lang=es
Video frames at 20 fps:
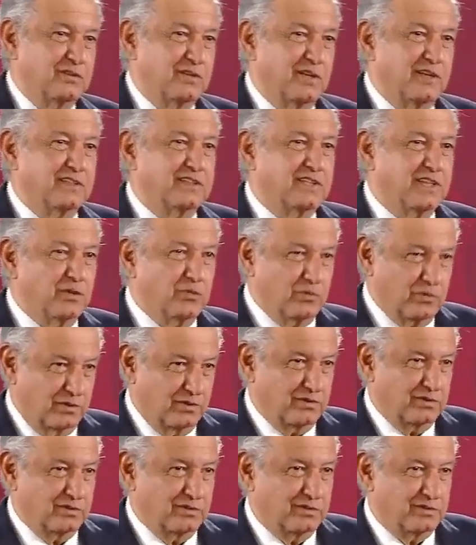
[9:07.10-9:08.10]
antiguo,
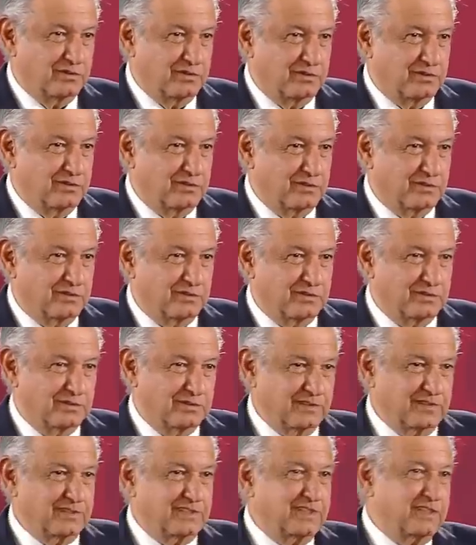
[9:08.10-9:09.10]

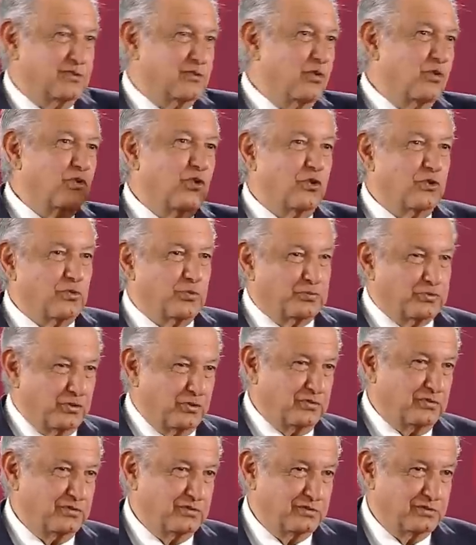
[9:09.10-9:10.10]
es decir, con
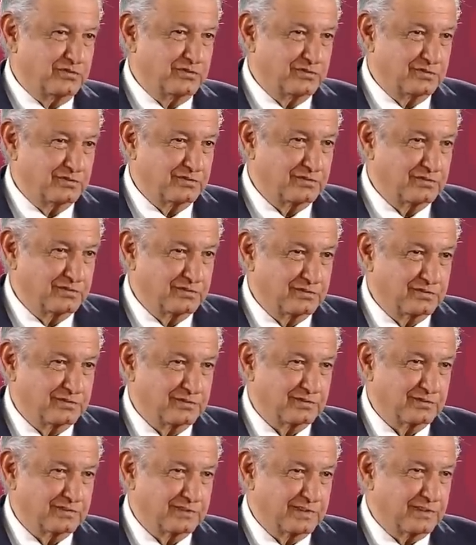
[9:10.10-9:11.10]
corrupción.
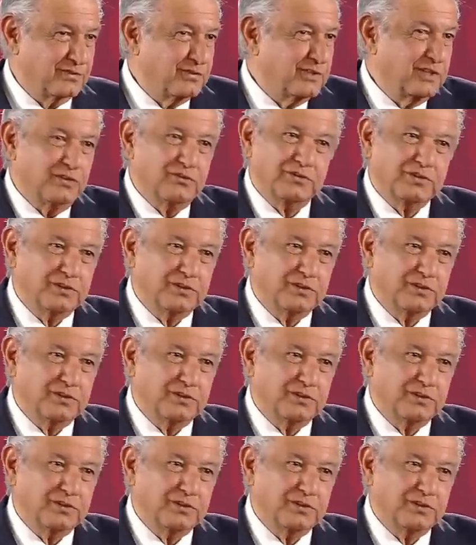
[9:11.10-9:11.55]
Eso ya no